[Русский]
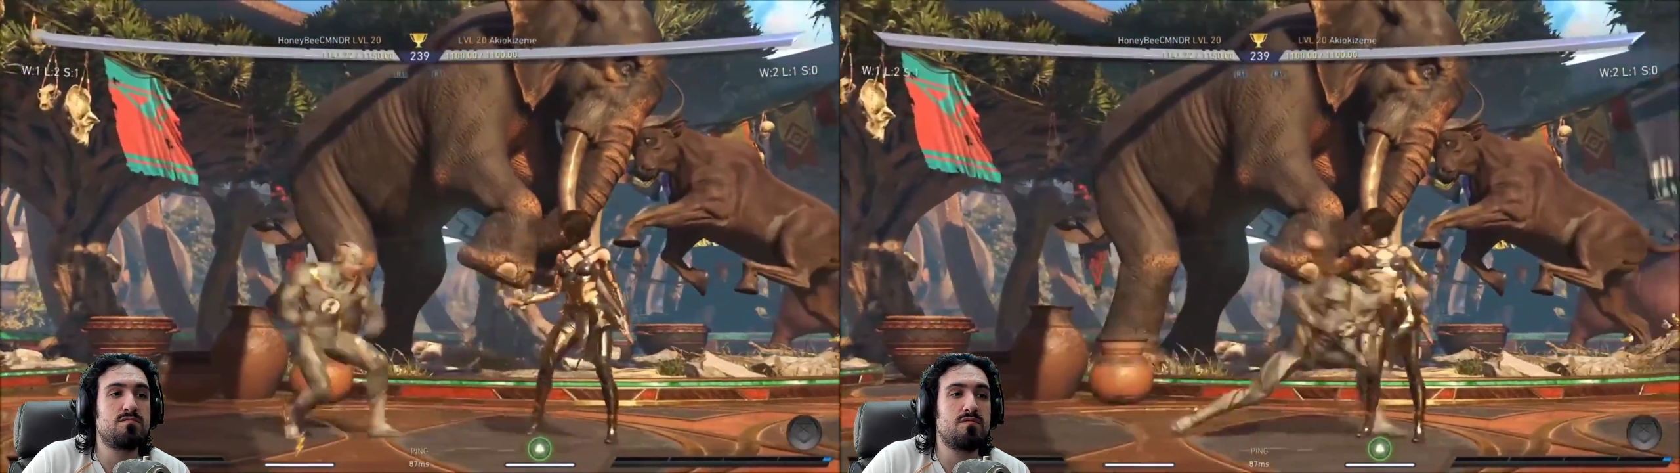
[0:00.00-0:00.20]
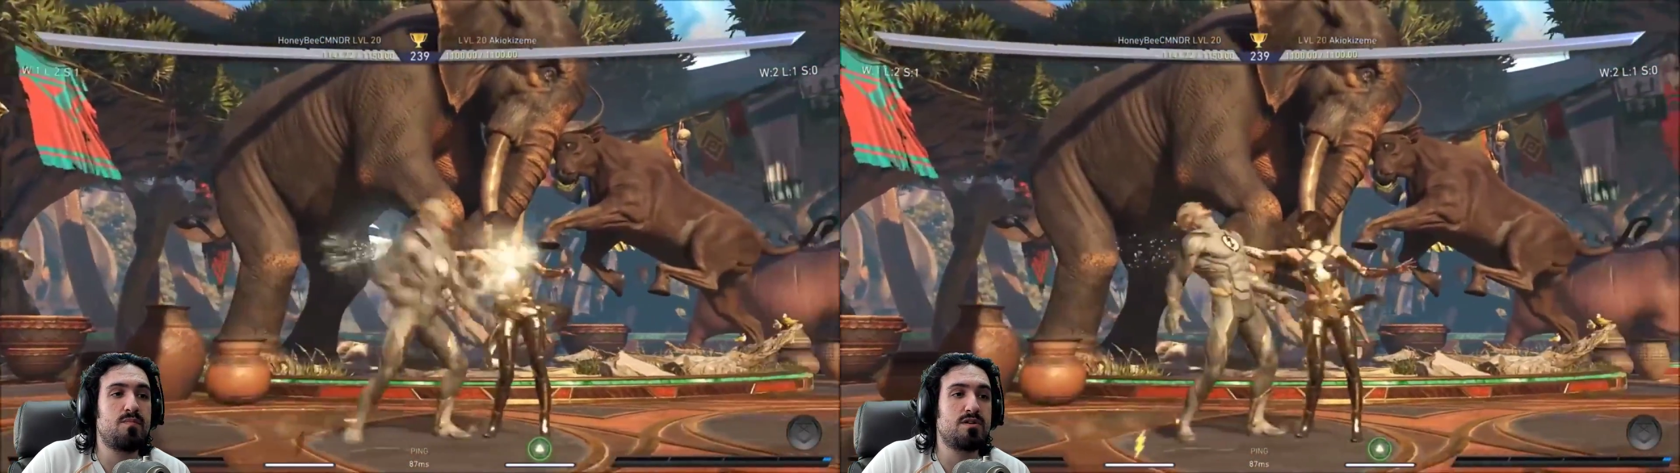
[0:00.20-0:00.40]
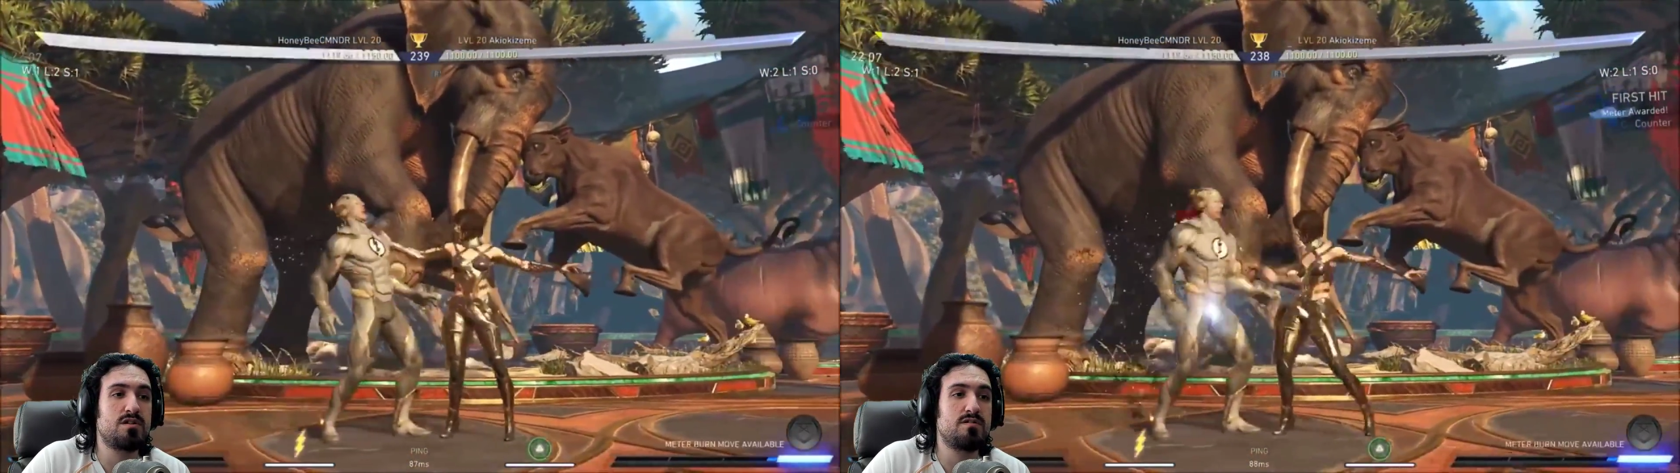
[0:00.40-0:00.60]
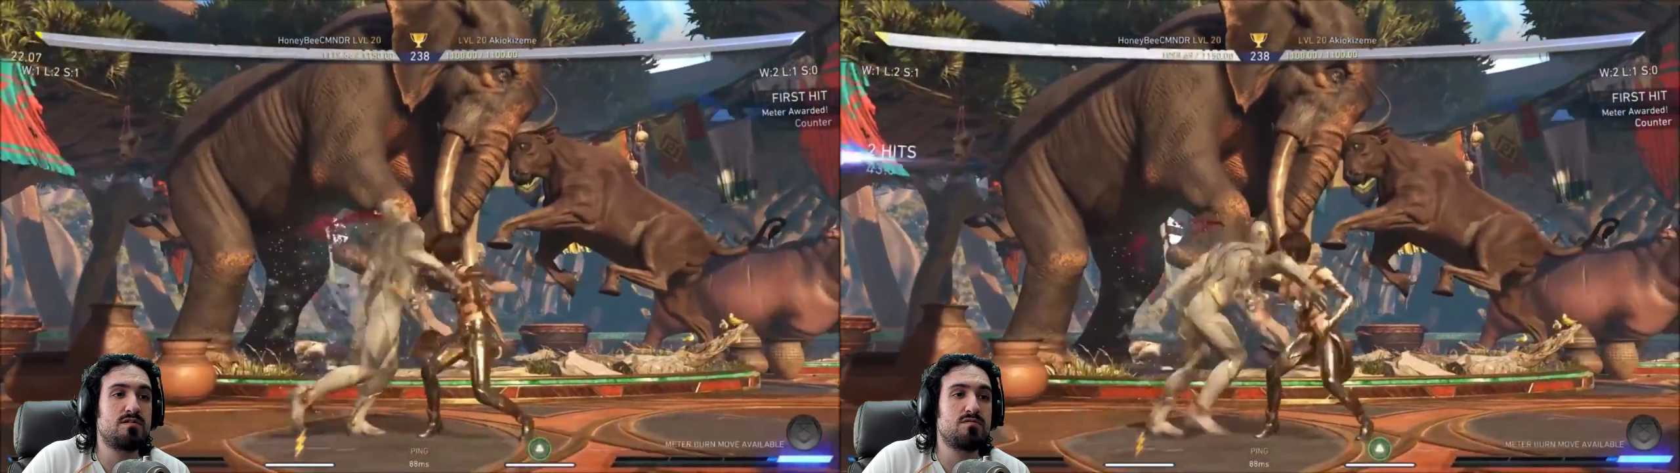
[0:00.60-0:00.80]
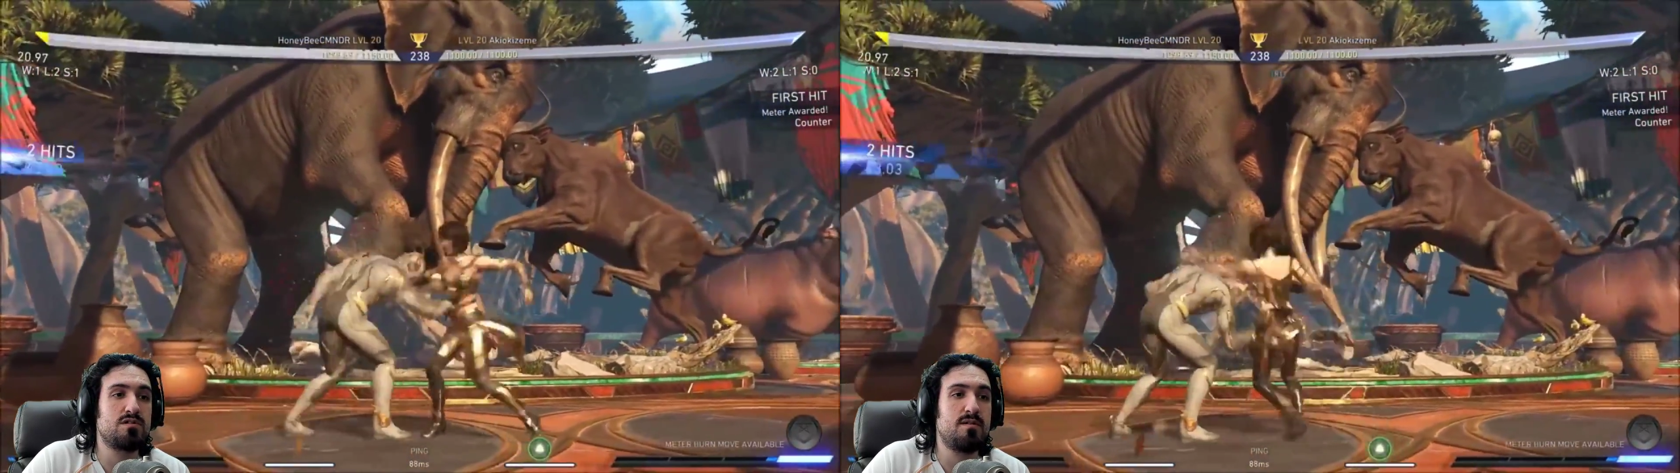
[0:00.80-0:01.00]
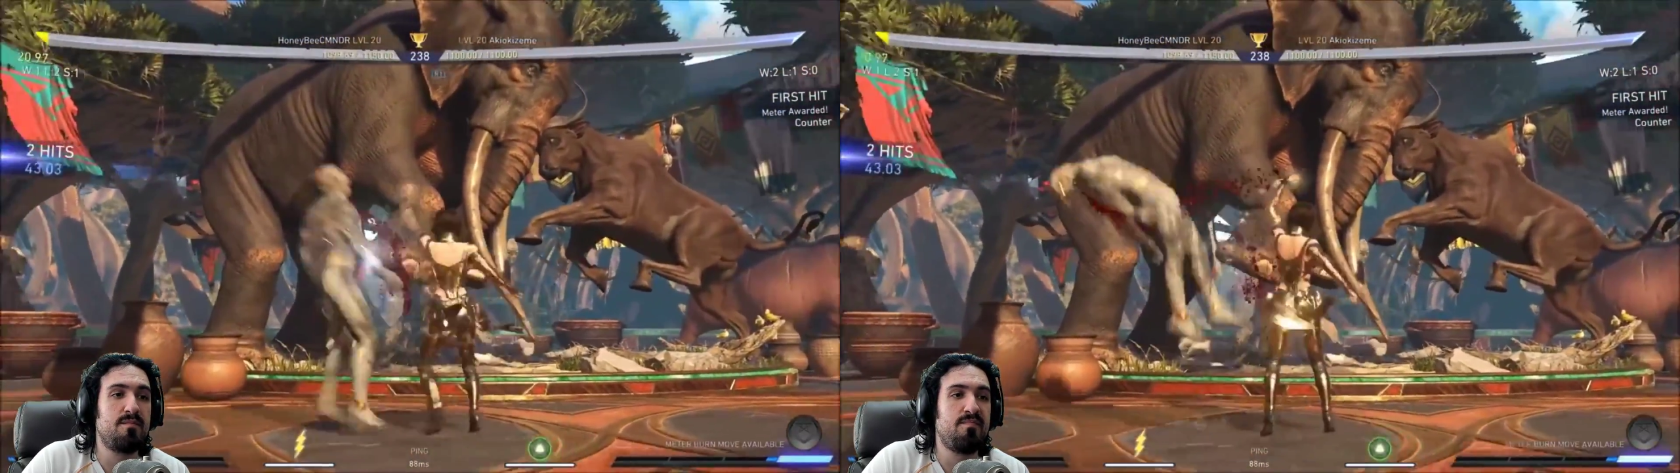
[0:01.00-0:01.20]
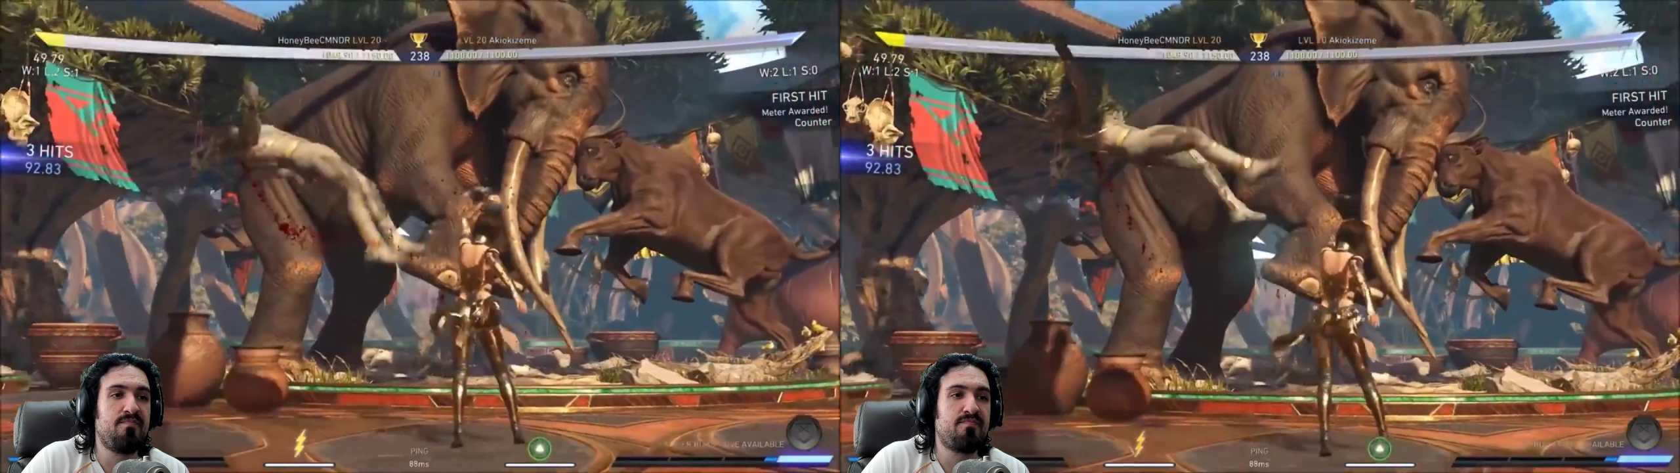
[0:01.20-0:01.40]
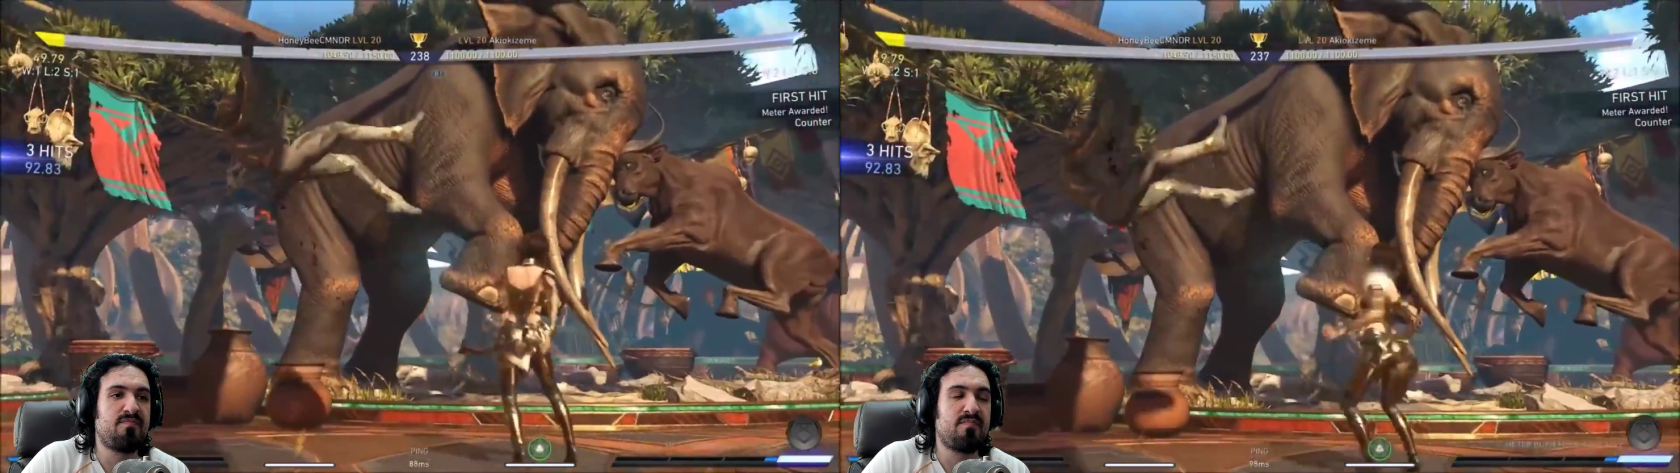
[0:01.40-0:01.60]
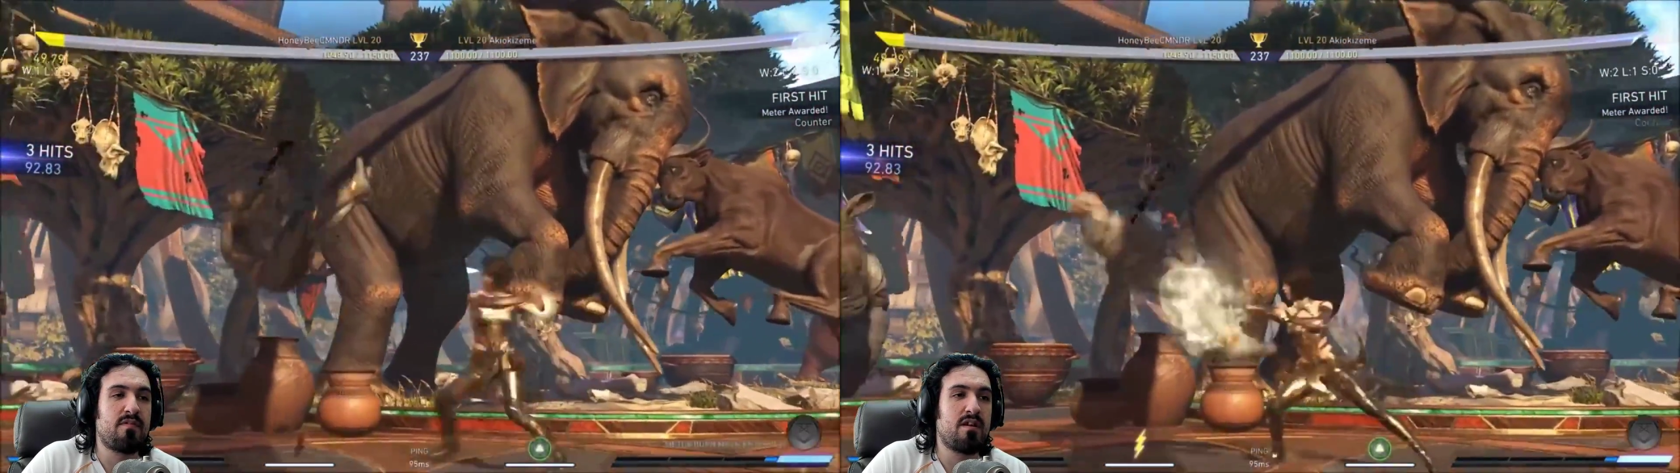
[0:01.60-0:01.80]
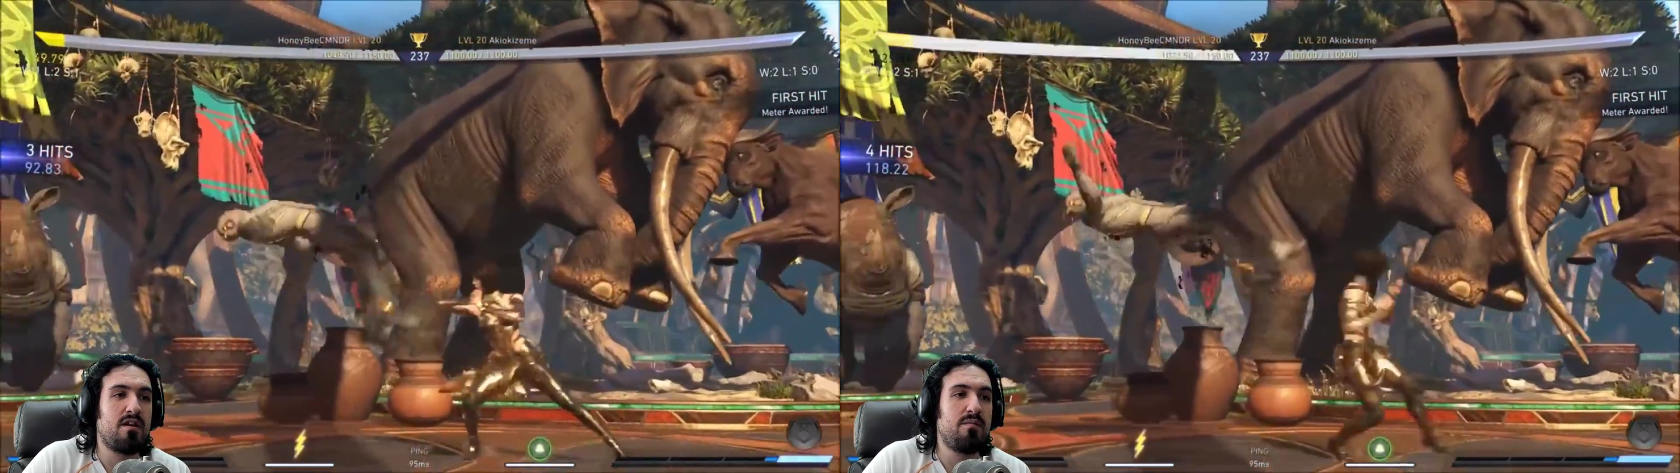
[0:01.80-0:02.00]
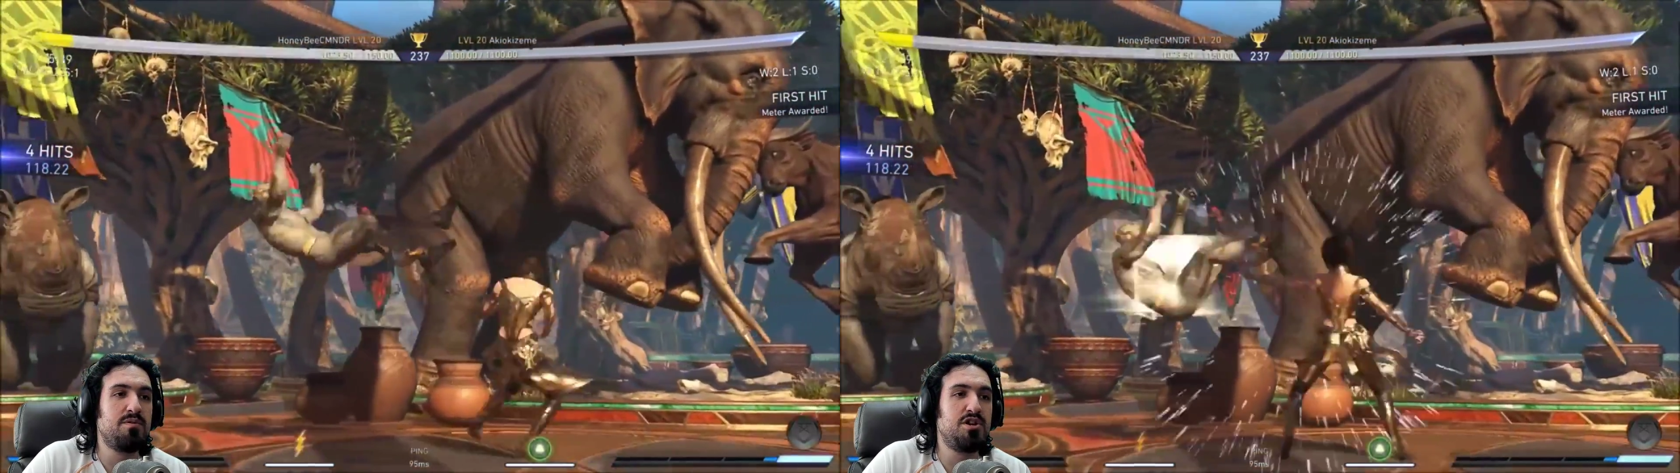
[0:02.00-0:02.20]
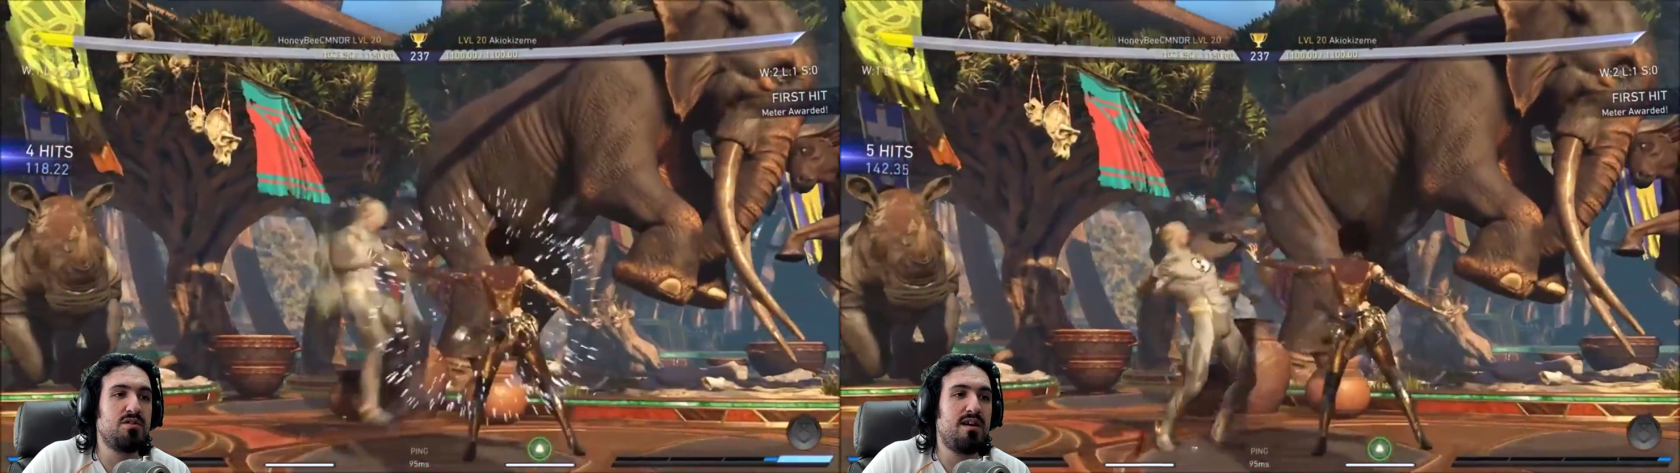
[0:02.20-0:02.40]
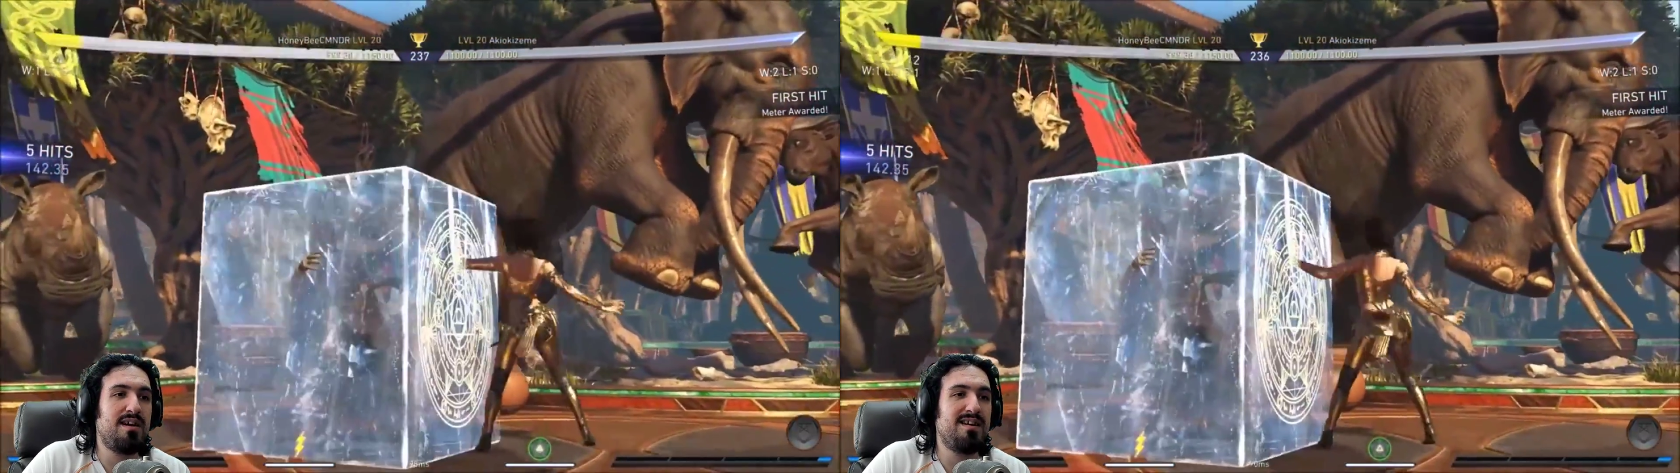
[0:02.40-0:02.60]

вот, пожалуйста, уже пчела,